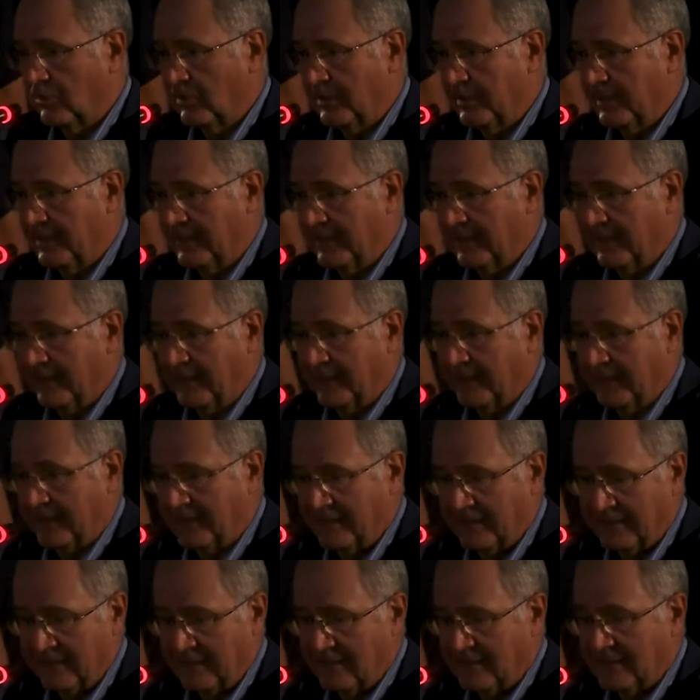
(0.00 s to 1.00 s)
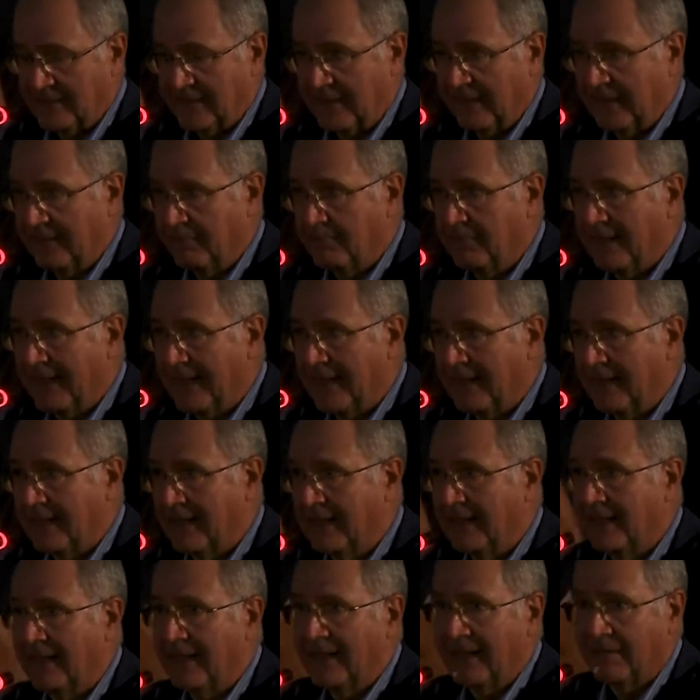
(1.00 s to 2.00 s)
eh, se ne
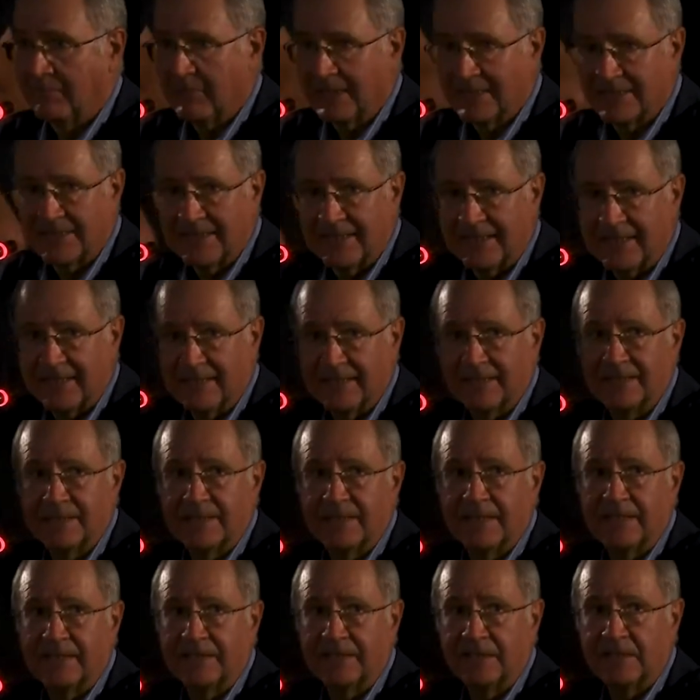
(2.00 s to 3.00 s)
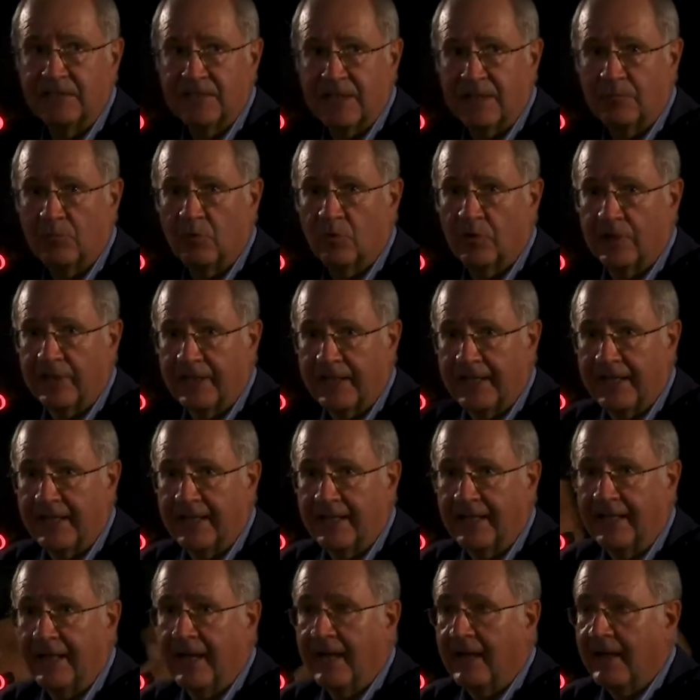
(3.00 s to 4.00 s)
parla abbastanza, diciamo che ha
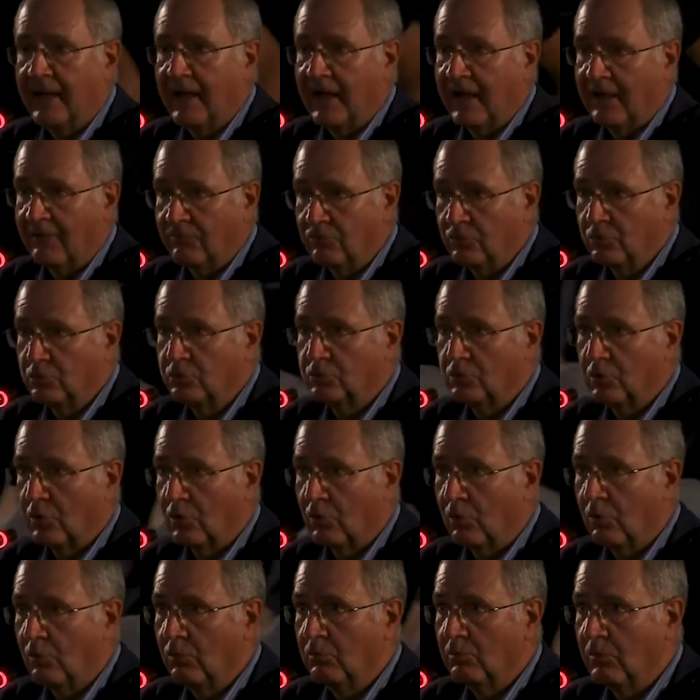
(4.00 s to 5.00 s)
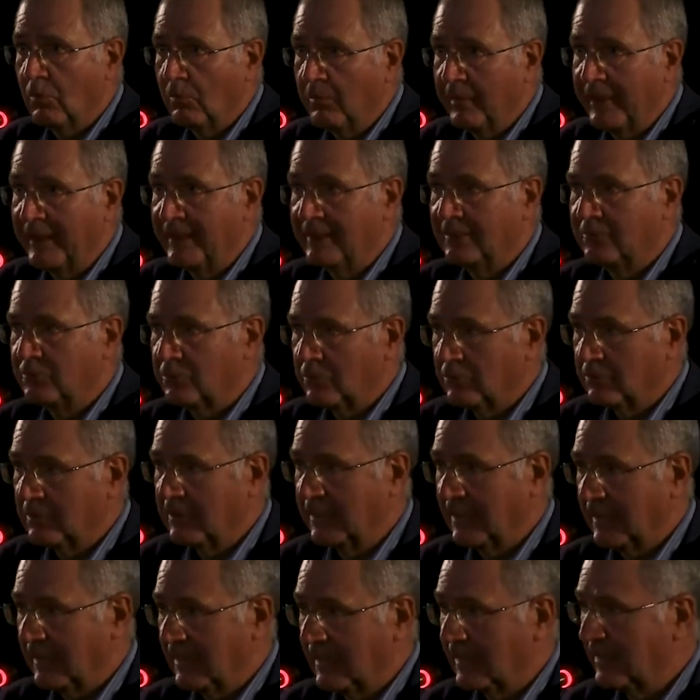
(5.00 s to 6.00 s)
avuto un momento
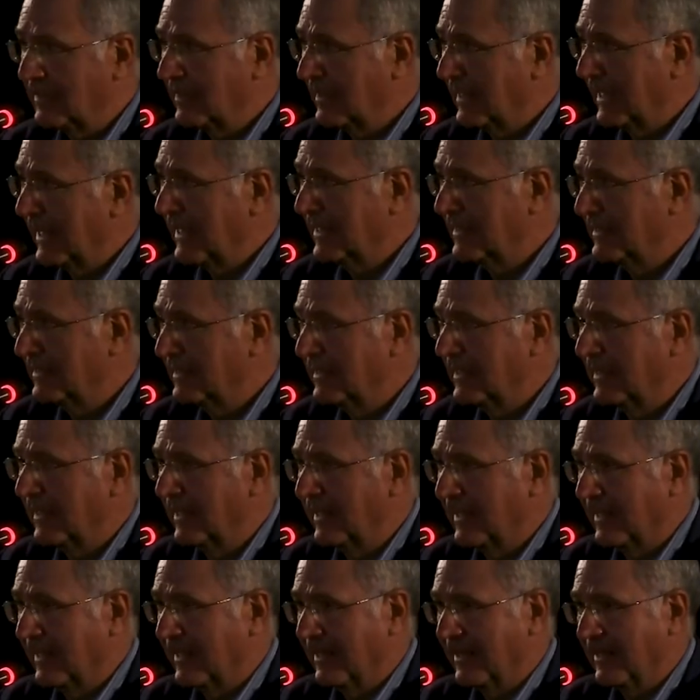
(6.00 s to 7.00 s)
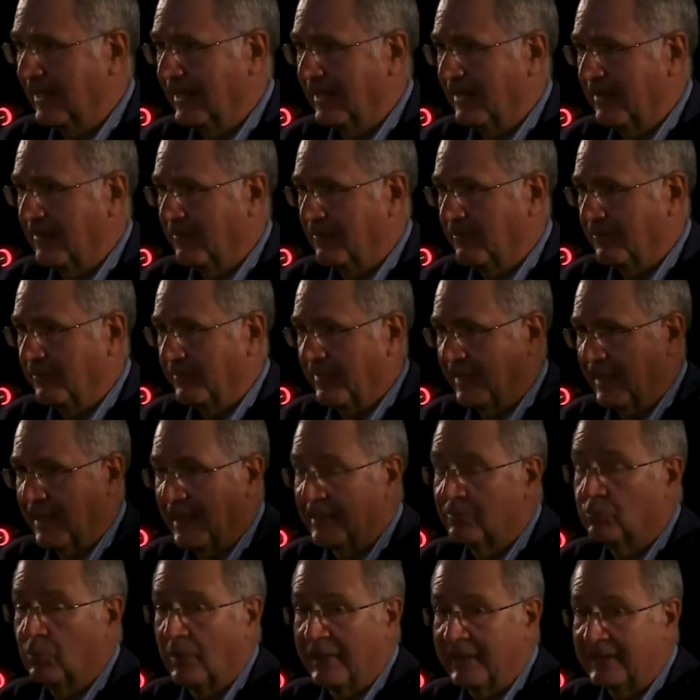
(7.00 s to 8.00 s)
di grande eh,
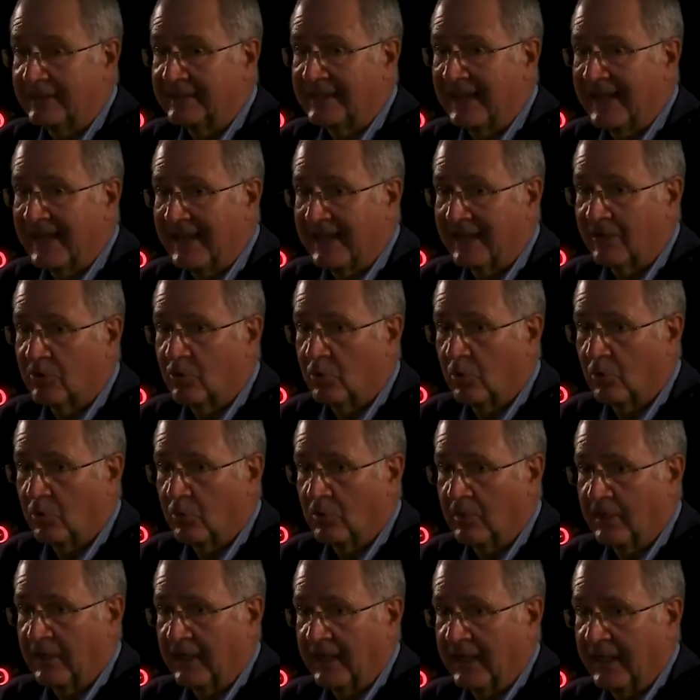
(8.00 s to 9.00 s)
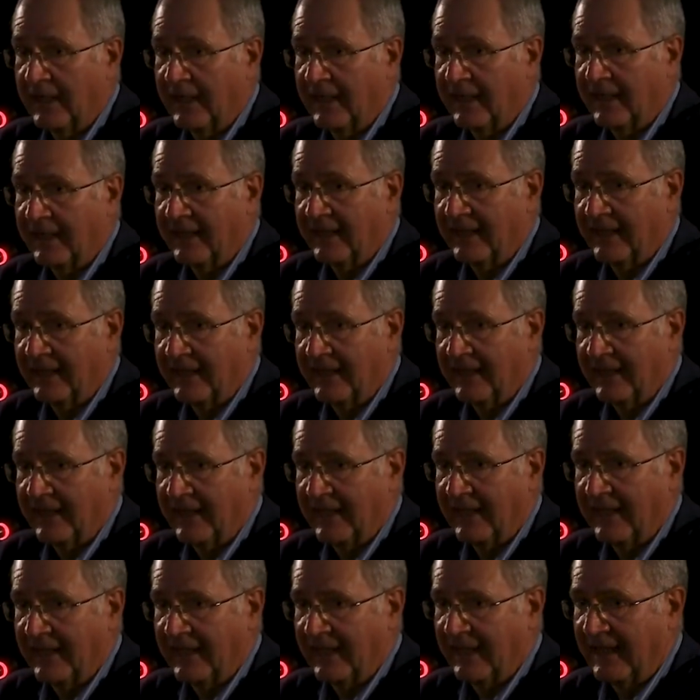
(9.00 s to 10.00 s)
attualità con eh,
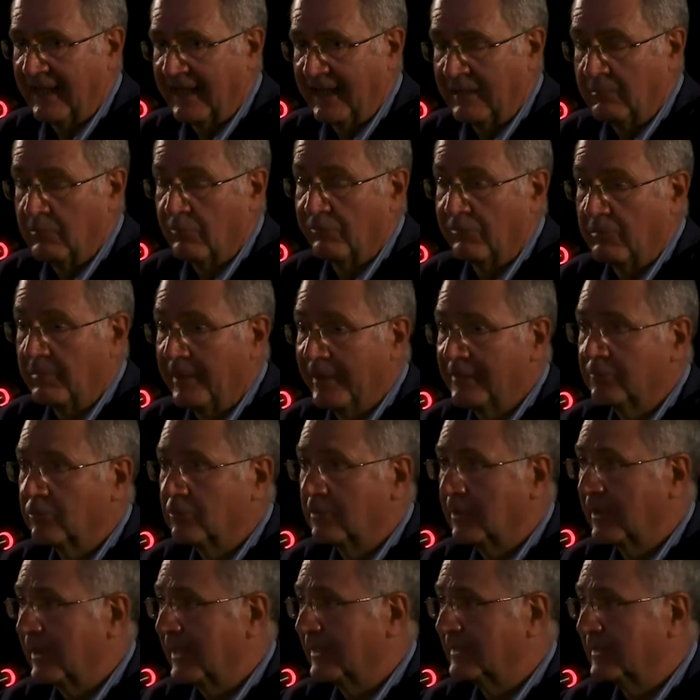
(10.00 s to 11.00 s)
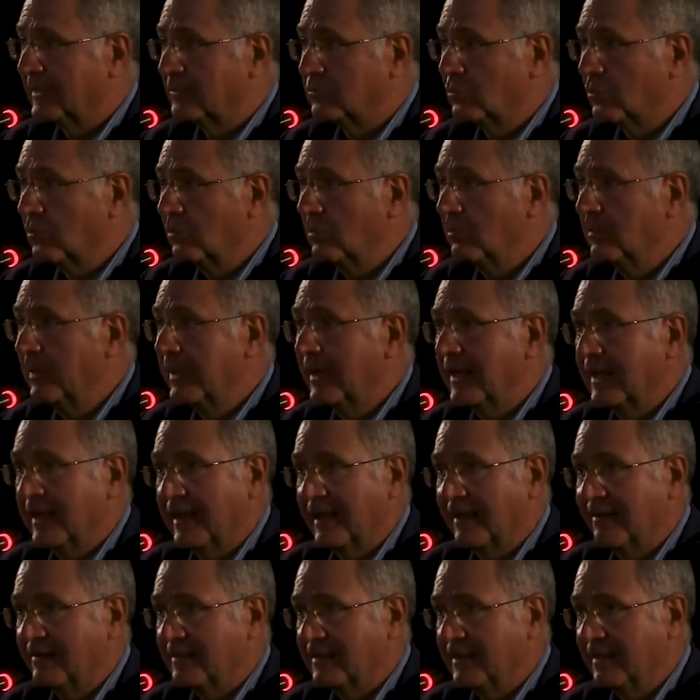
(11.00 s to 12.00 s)
il, il movimento di Greta Thunberg che
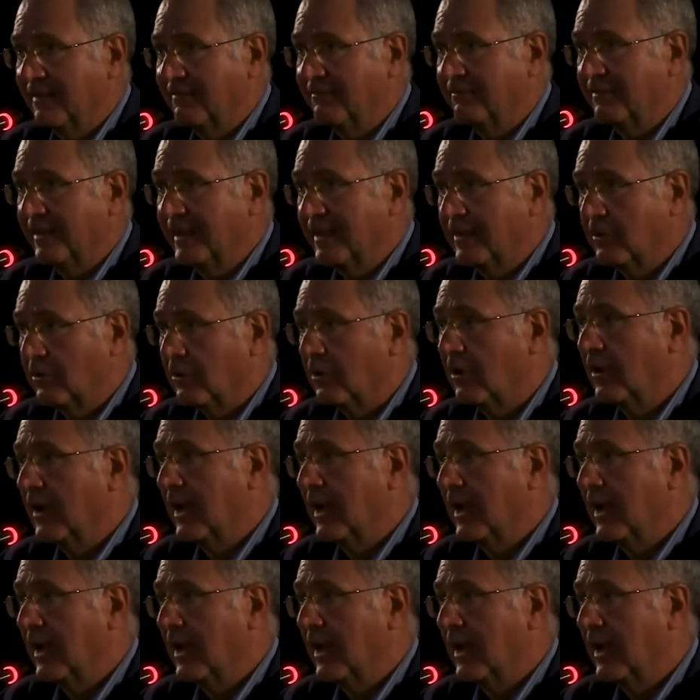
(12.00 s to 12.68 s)
ha davvero